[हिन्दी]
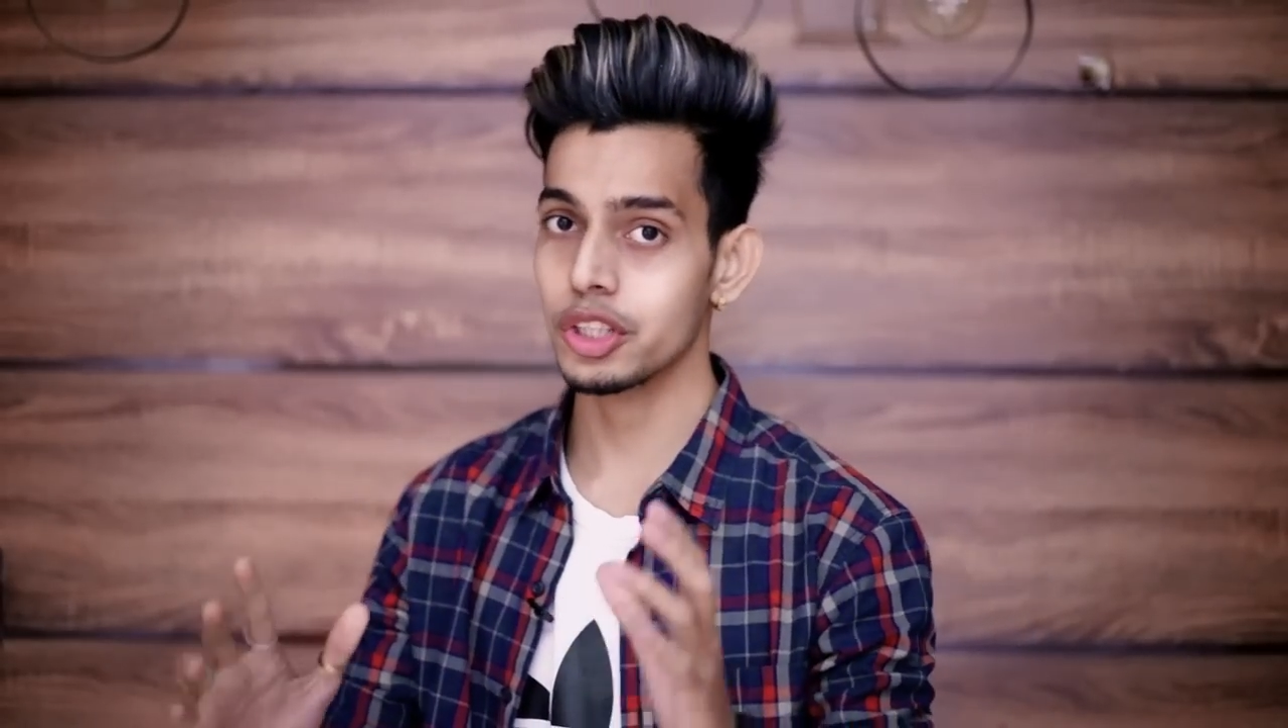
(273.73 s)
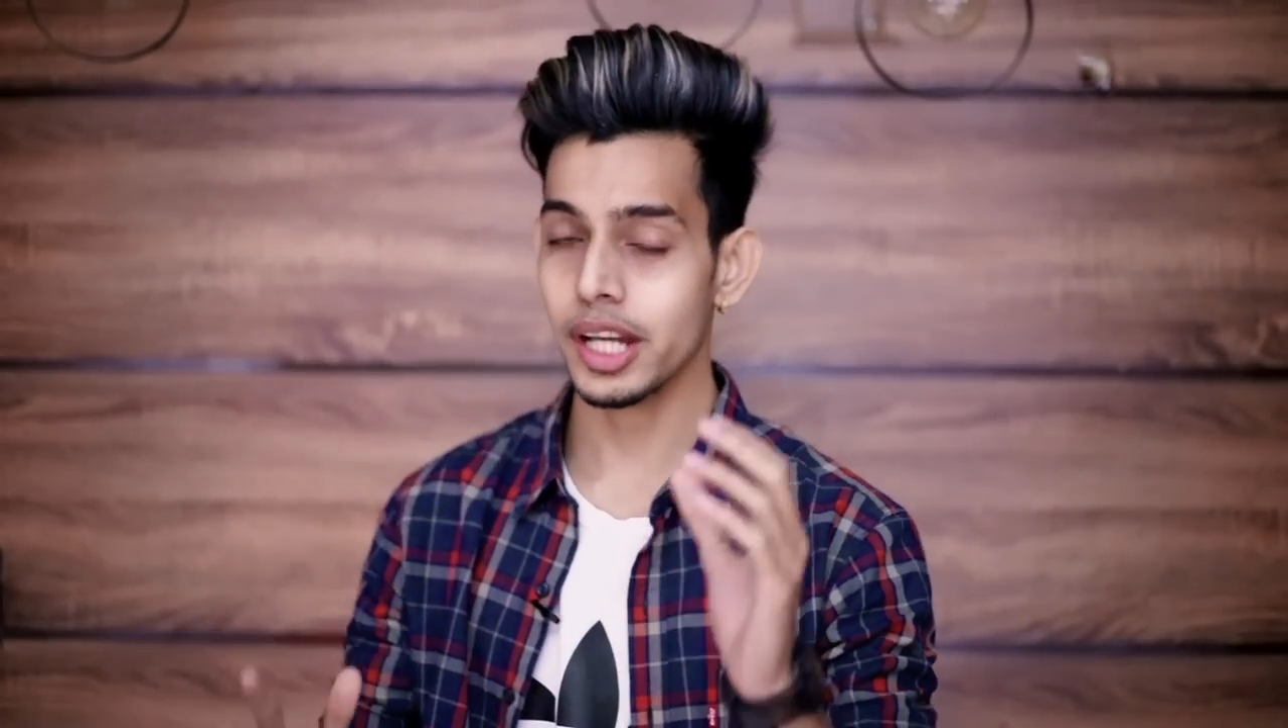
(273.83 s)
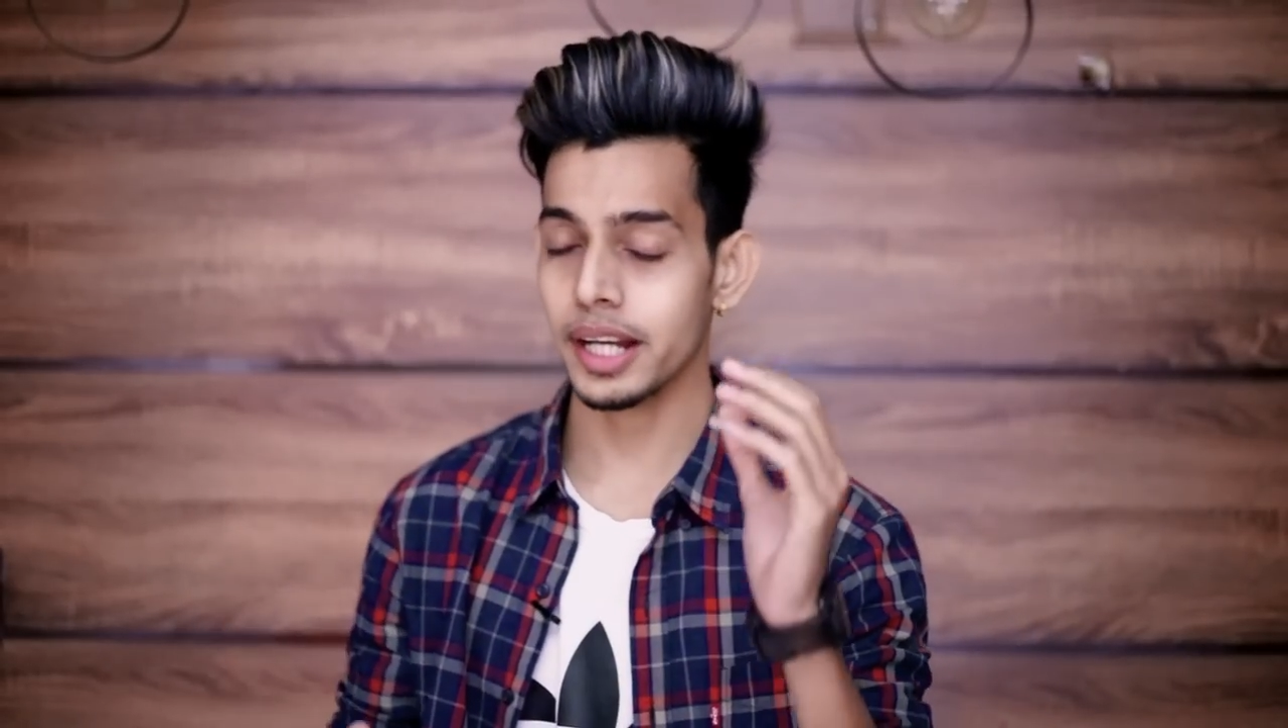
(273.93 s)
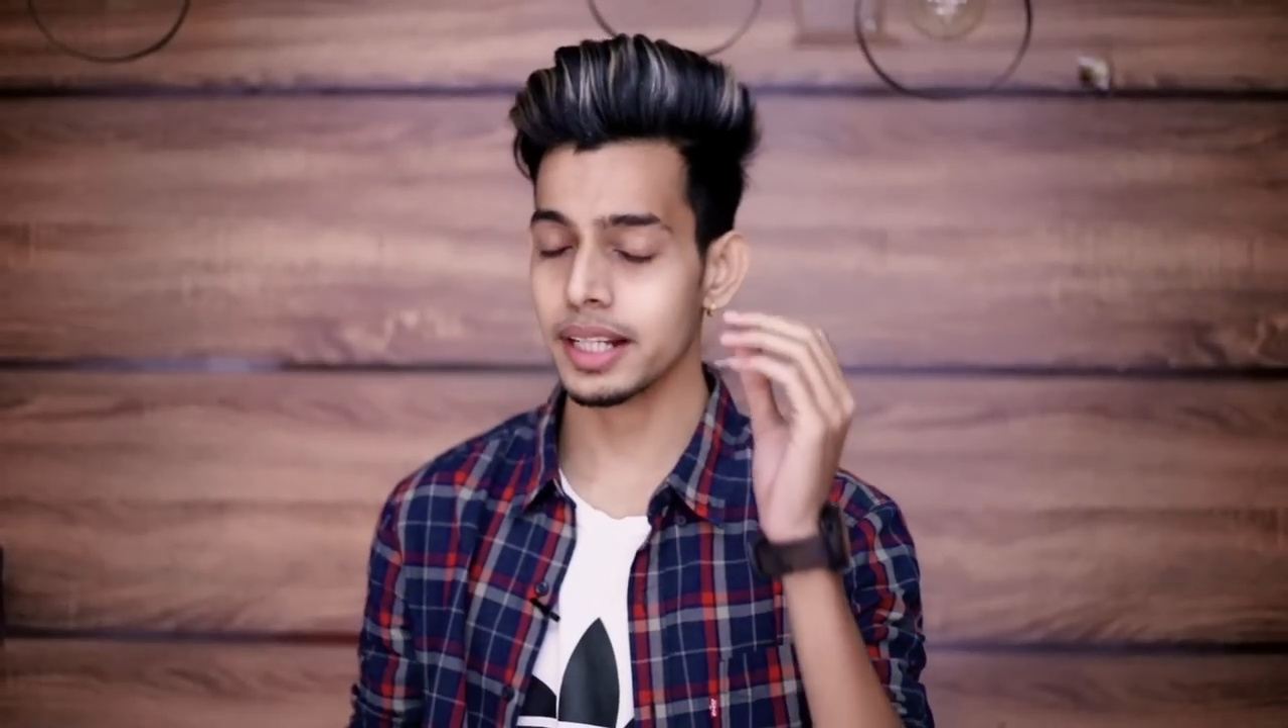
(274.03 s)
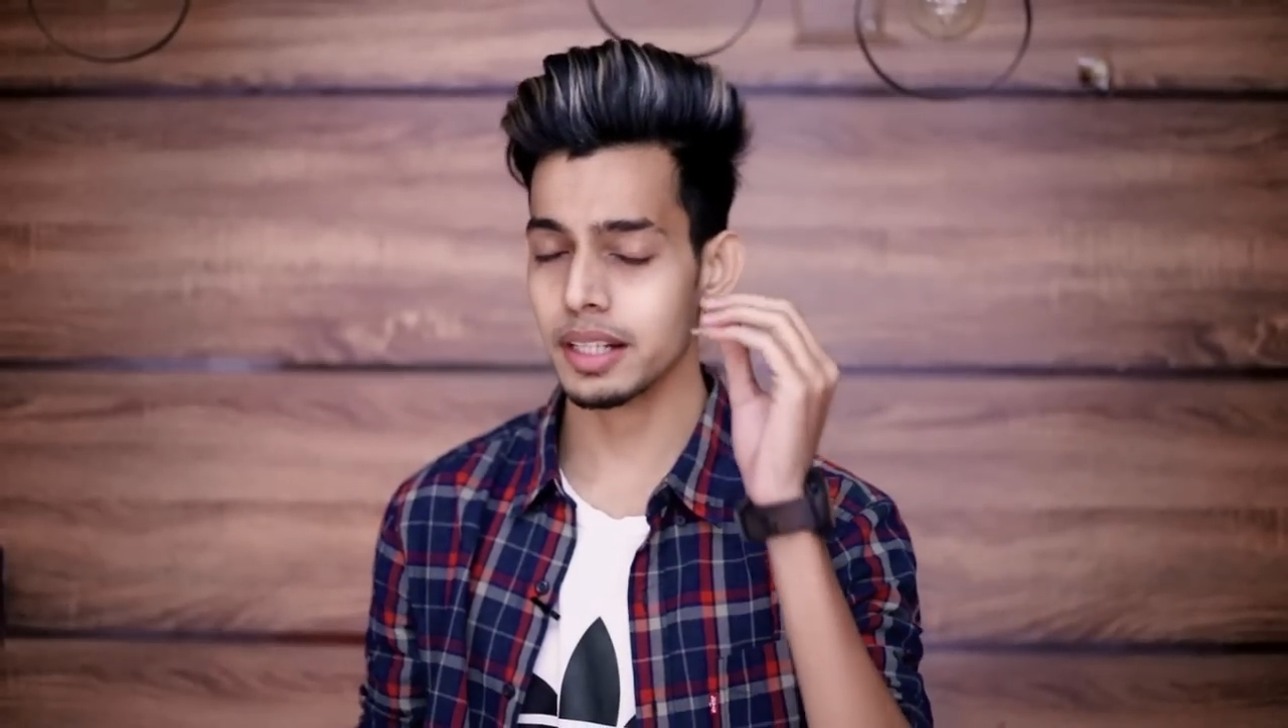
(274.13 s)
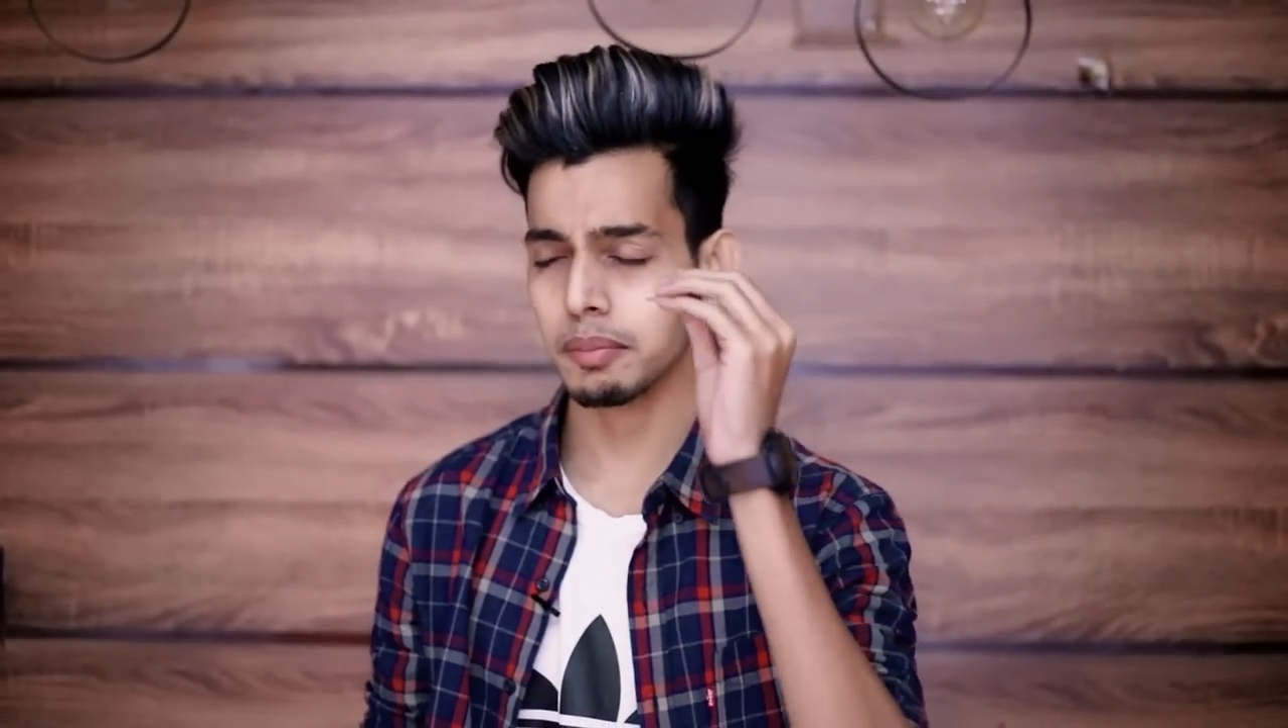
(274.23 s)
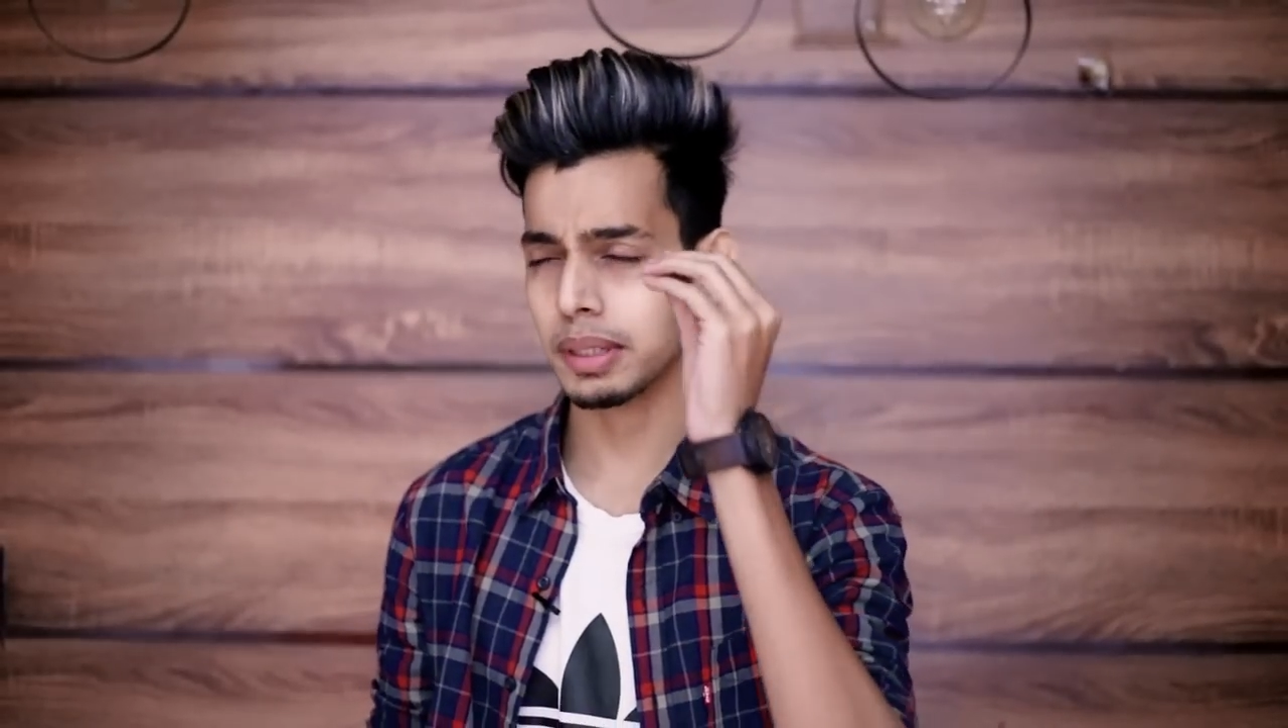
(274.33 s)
हो जाएगा एकदम